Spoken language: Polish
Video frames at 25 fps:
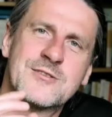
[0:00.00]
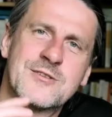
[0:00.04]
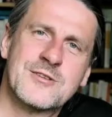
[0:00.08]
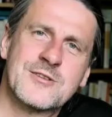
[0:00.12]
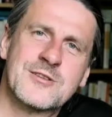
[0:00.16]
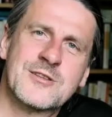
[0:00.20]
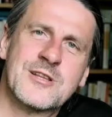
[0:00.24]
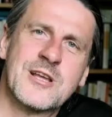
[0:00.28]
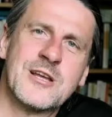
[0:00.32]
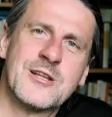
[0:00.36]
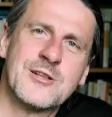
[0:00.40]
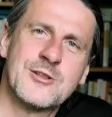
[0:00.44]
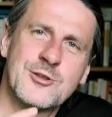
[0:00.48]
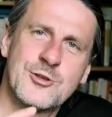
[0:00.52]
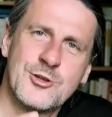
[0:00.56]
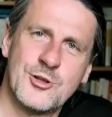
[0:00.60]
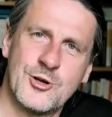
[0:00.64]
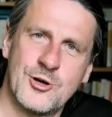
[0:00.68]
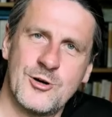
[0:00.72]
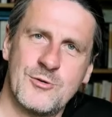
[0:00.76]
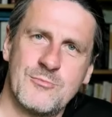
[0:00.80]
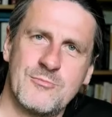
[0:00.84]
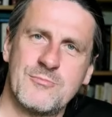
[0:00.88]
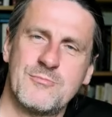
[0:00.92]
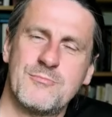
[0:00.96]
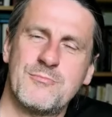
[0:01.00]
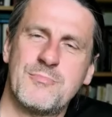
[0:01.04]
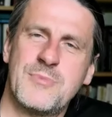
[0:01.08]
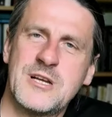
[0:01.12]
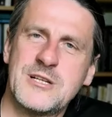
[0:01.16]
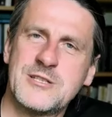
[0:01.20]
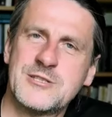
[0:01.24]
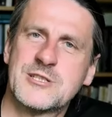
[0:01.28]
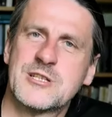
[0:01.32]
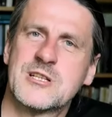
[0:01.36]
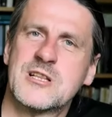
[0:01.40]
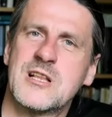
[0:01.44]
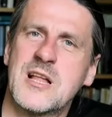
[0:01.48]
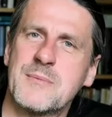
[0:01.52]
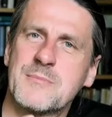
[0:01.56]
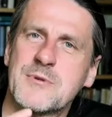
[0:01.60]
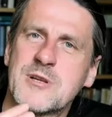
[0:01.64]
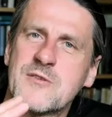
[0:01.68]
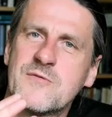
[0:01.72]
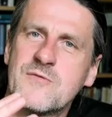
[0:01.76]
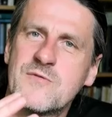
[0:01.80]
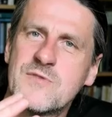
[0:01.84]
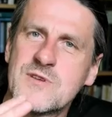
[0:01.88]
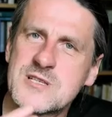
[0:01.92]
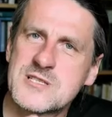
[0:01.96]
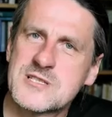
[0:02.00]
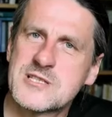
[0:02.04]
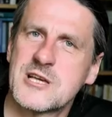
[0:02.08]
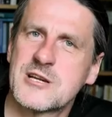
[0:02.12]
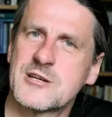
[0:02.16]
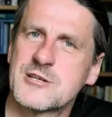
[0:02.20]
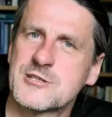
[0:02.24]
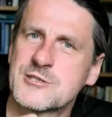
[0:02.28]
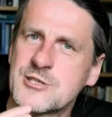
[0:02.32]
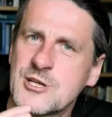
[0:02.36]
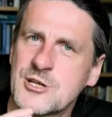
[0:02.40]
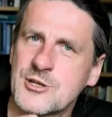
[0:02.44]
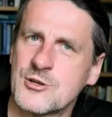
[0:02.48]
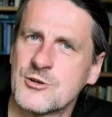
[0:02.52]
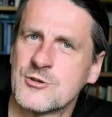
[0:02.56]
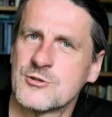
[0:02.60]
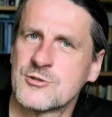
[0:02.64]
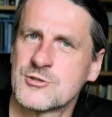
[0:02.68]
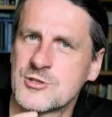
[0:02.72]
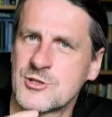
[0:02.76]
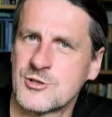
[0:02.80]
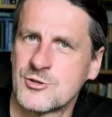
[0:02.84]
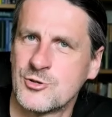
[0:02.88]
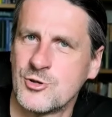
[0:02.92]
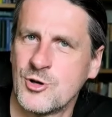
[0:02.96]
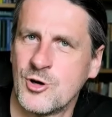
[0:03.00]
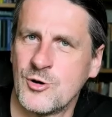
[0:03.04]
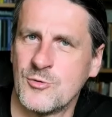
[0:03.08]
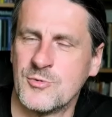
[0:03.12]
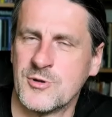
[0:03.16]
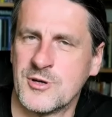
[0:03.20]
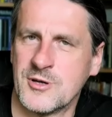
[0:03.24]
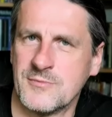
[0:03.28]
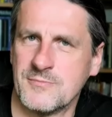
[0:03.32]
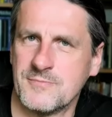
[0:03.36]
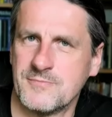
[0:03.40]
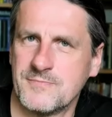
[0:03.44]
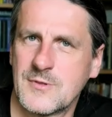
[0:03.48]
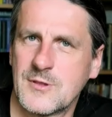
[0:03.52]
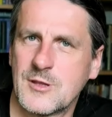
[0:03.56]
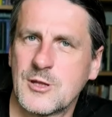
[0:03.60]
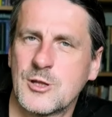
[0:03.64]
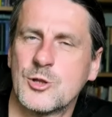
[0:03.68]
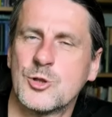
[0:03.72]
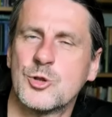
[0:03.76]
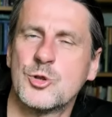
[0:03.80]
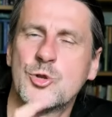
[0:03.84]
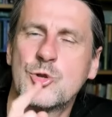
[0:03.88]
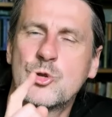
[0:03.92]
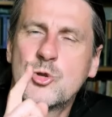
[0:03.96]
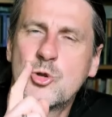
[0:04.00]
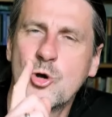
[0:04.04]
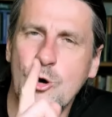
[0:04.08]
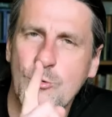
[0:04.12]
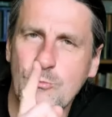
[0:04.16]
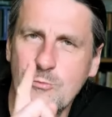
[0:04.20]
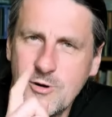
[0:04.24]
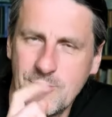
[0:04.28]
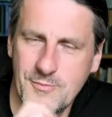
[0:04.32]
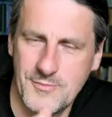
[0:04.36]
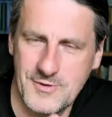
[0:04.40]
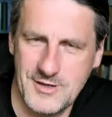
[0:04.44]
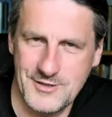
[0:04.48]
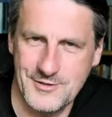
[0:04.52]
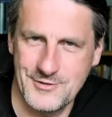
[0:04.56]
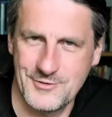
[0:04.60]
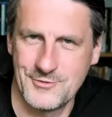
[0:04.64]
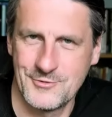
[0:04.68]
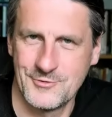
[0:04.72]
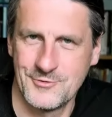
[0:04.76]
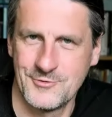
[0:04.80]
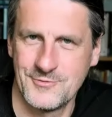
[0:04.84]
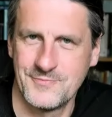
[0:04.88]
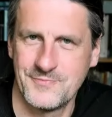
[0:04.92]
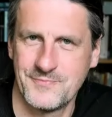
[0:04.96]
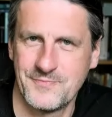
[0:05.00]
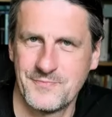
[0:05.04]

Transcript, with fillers: Ten dom będzie dla mnie wystarczająco dobry do momentu,